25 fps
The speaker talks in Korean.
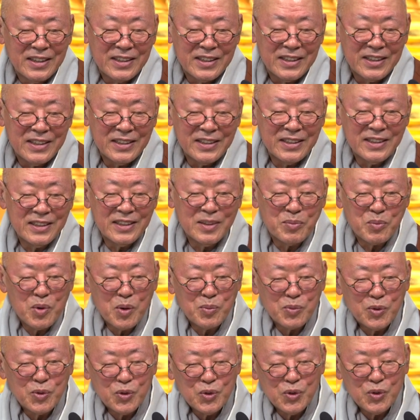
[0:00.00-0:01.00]
그
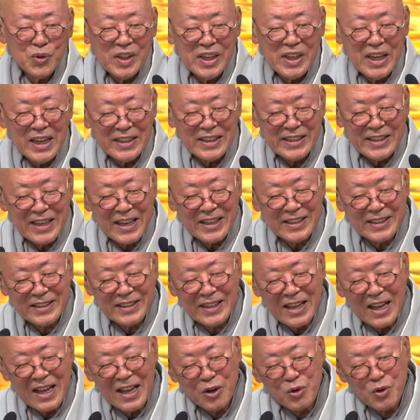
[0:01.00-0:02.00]
몸뚱이의
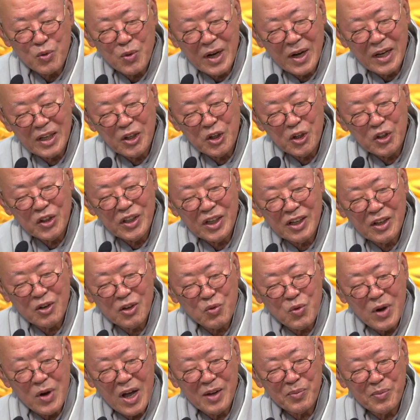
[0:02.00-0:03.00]
색상과
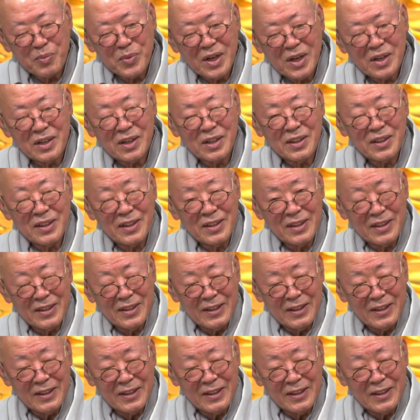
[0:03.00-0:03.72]
이덕 광명은